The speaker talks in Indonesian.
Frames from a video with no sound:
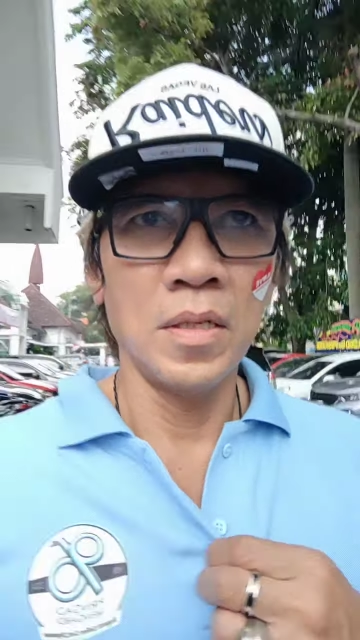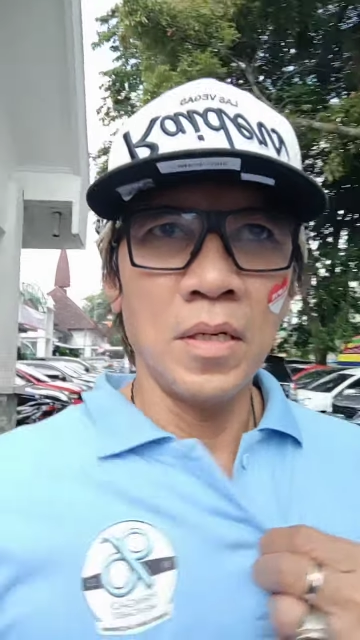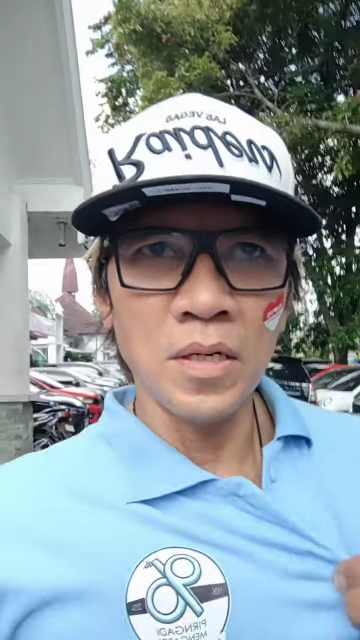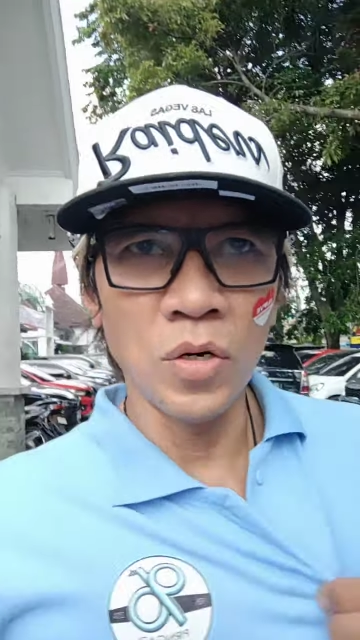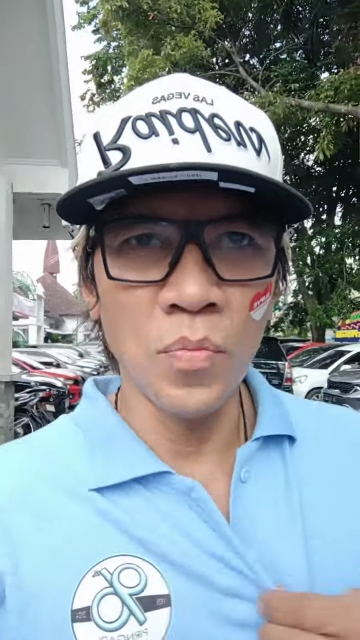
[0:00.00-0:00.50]

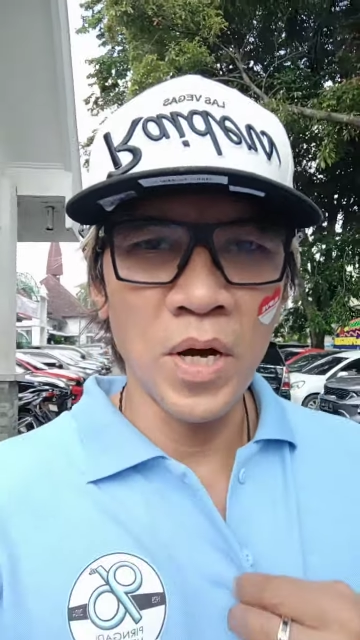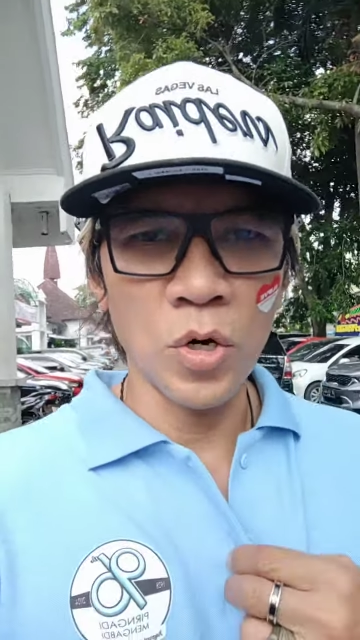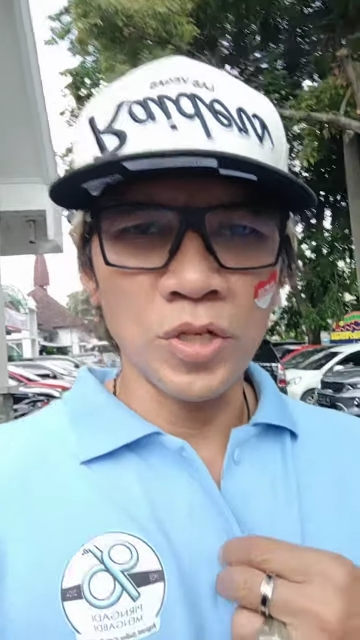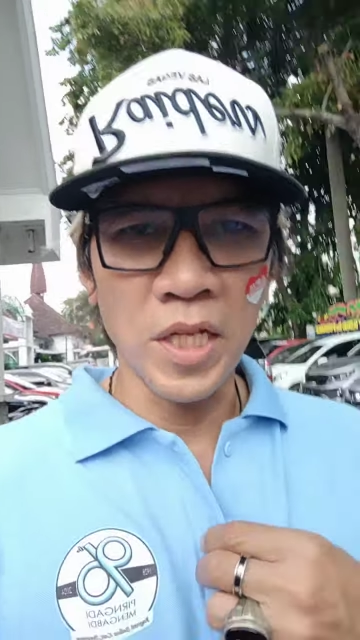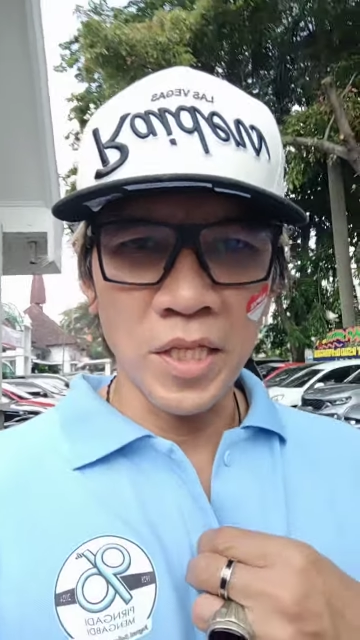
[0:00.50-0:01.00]
uh, lomba
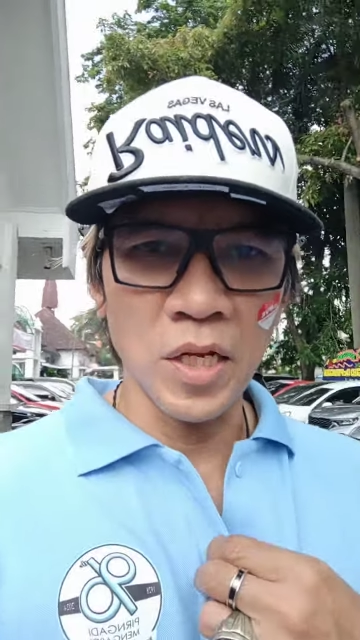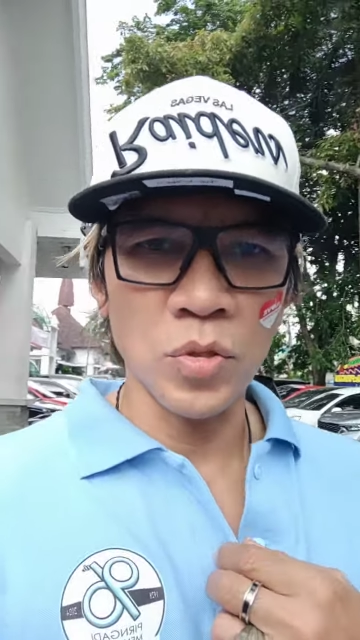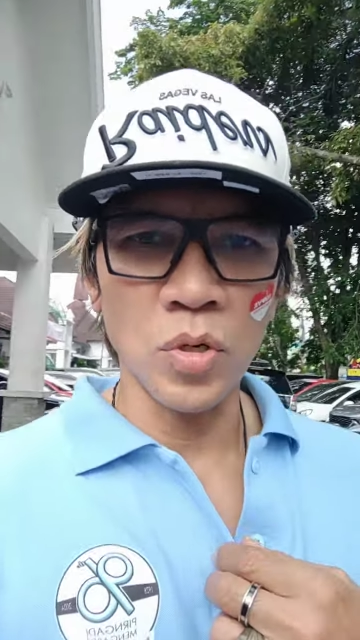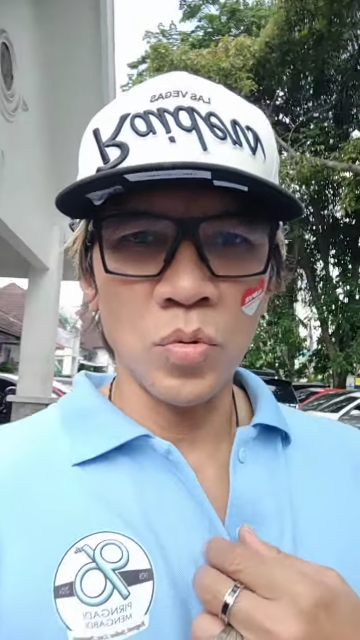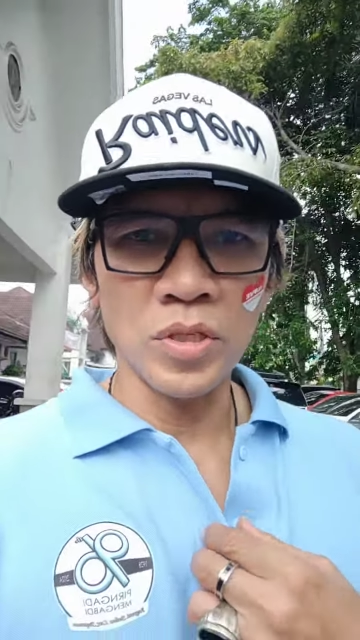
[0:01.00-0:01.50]
konten
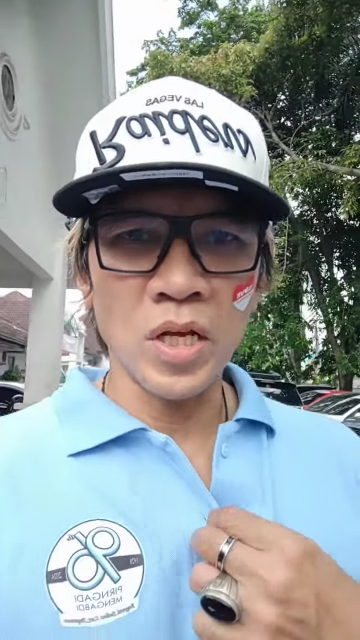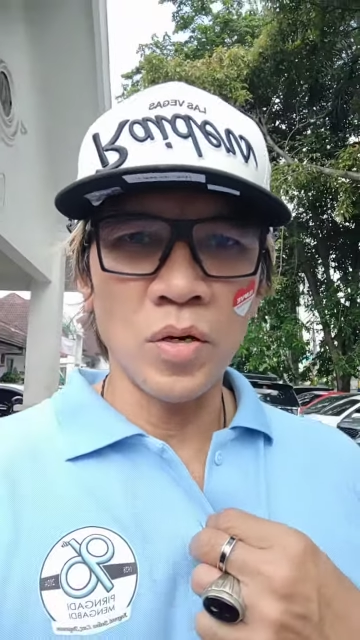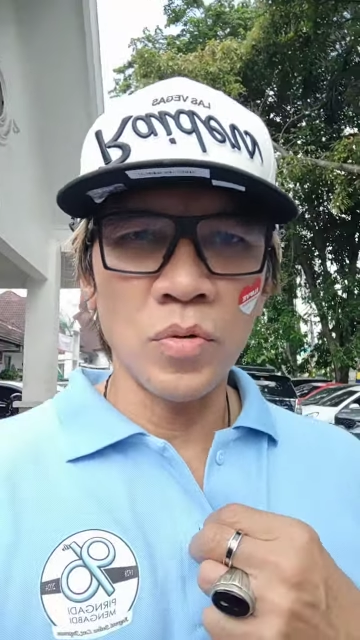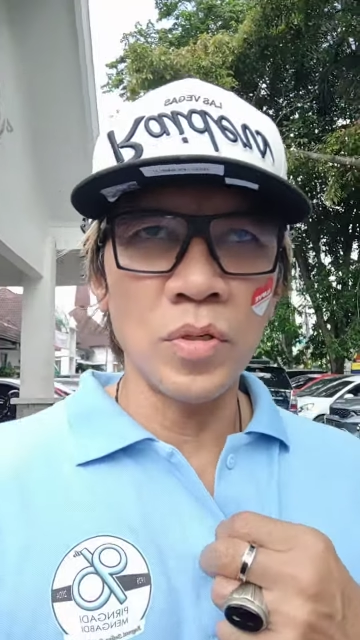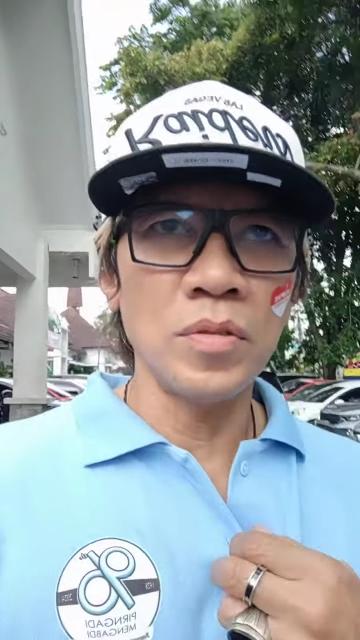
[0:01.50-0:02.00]
TikTok ulang
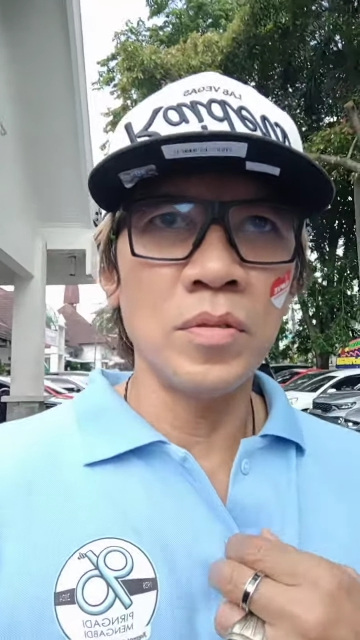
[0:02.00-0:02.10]
tahun